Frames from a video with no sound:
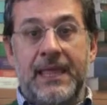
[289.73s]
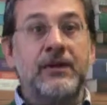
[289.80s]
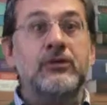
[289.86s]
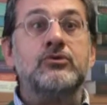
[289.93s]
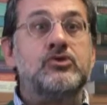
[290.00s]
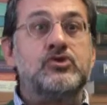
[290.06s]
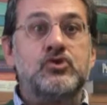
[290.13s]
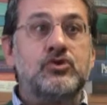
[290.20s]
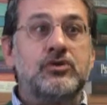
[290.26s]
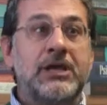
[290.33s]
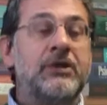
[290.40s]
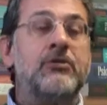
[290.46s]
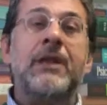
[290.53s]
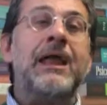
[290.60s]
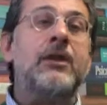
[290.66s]
che, non son,
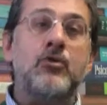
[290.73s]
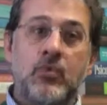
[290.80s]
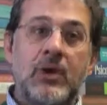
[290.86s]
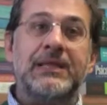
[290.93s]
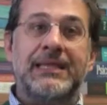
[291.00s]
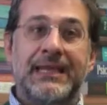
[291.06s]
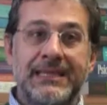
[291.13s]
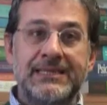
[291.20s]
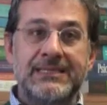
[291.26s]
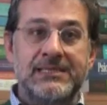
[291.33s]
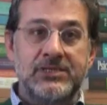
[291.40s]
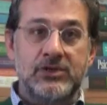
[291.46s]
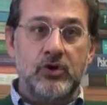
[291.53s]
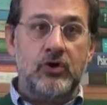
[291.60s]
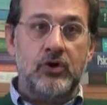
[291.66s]
che, non hanno una
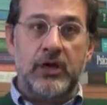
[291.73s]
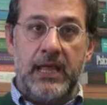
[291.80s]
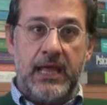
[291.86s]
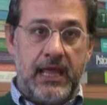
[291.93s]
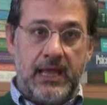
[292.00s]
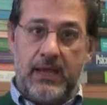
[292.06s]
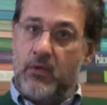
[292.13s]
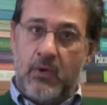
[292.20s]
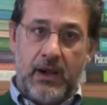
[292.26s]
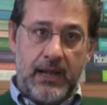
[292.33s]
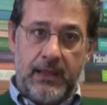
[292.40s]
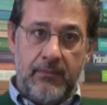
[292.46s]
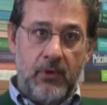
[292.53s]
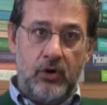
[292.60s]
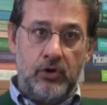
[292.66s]
tradizione in
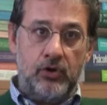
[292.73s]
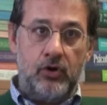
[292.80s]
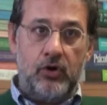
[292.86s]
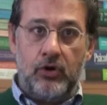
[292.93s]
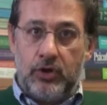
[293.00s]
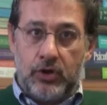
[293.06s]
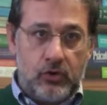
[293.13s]
qualche modo